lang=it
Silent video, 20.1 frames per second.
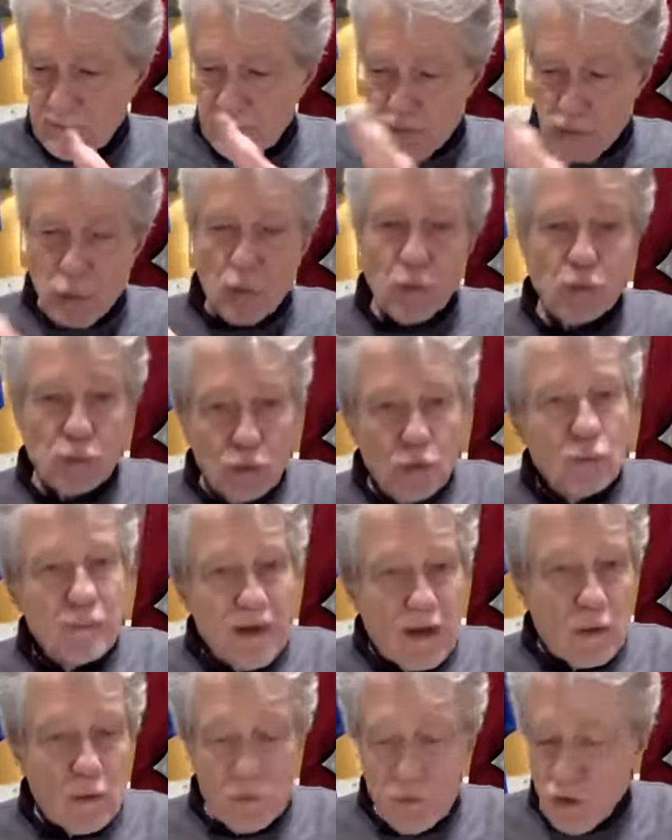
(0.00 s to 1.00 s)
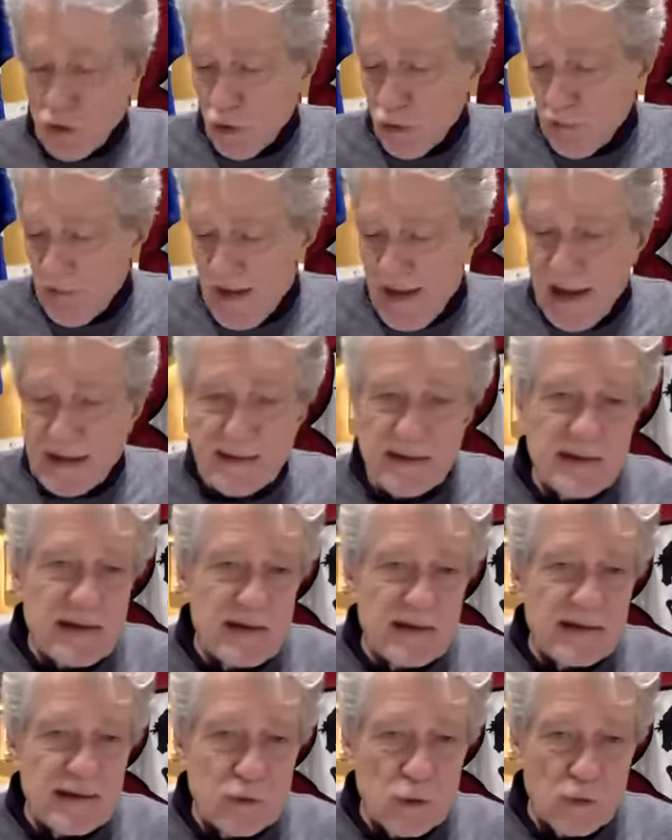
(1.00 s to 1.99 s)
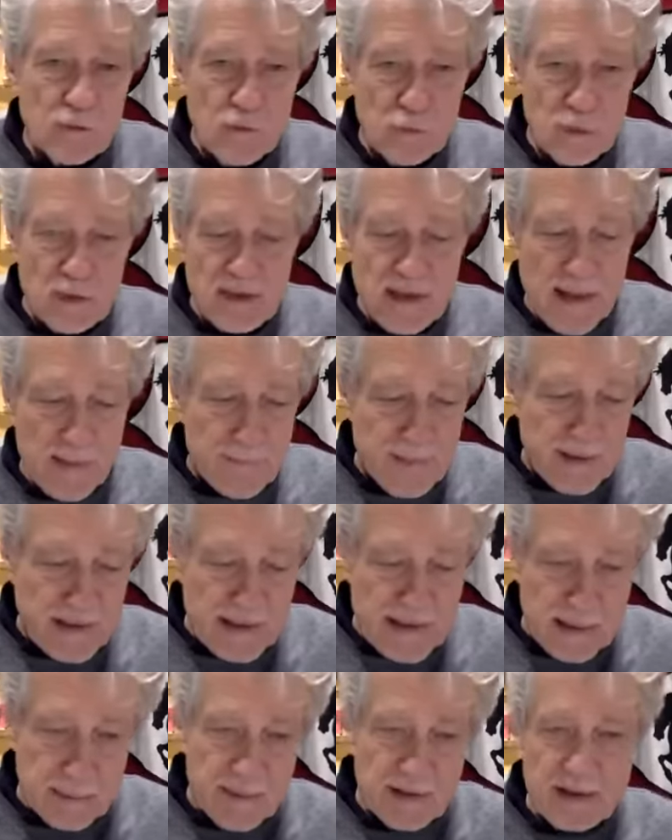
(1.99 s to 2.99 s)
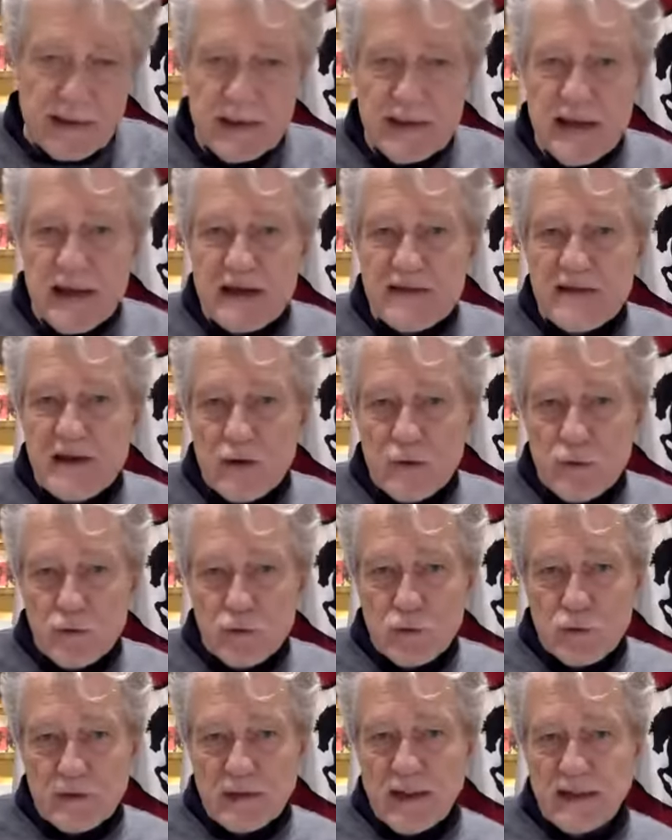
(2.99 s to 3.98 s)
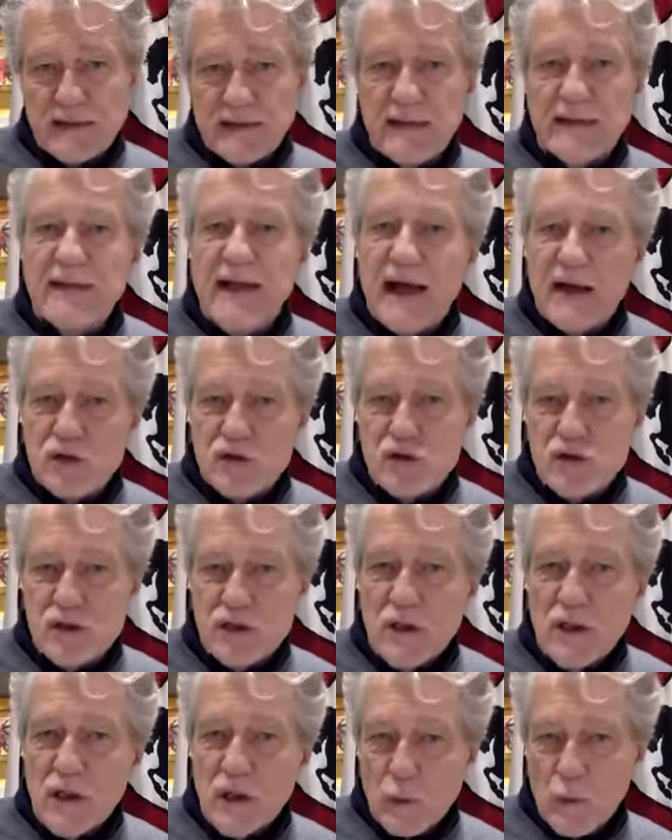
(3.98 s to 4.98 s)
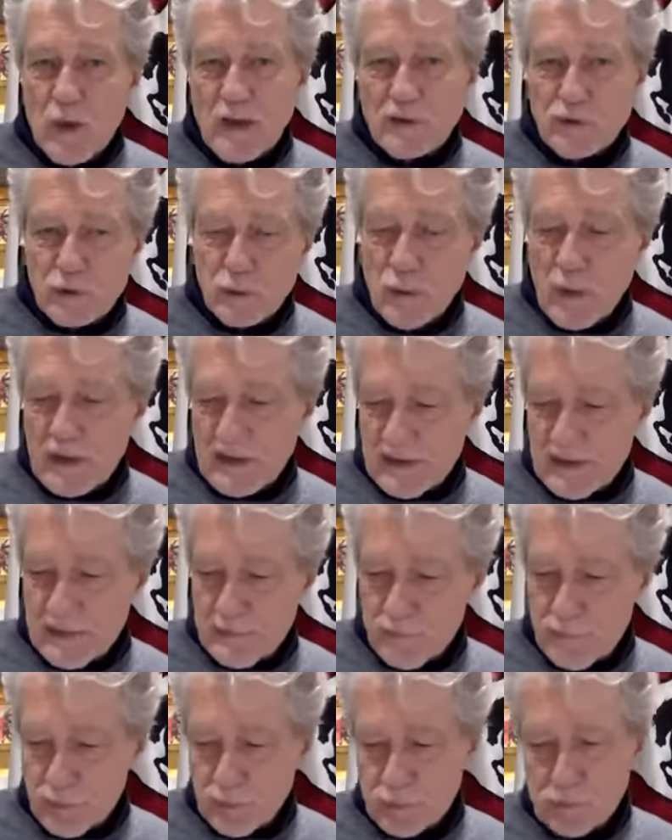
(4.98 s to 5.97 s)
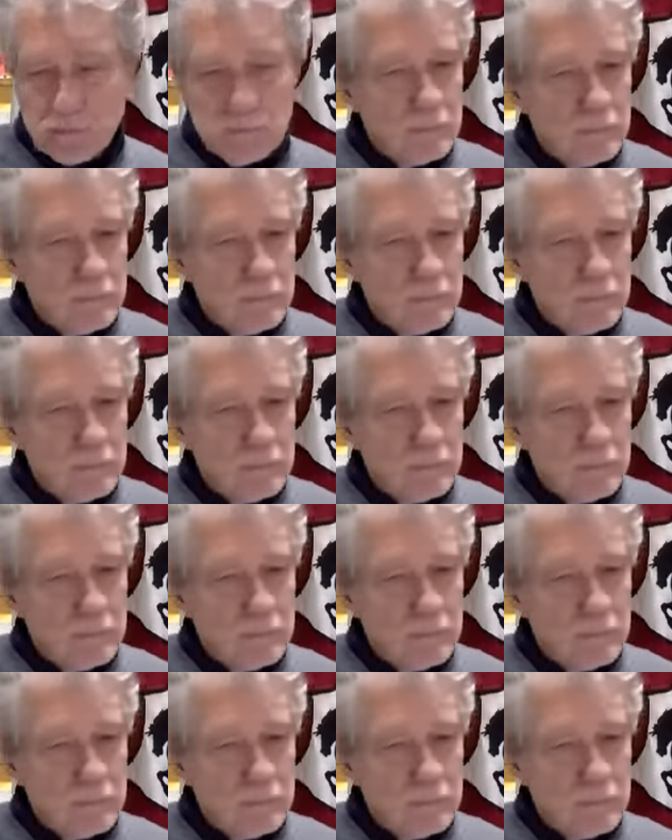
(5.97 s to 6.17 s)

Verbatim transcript: con nomi e cognomi, è di 39 unità. Perché? Perché ieri si erano scordati di darci quattro guariti in più.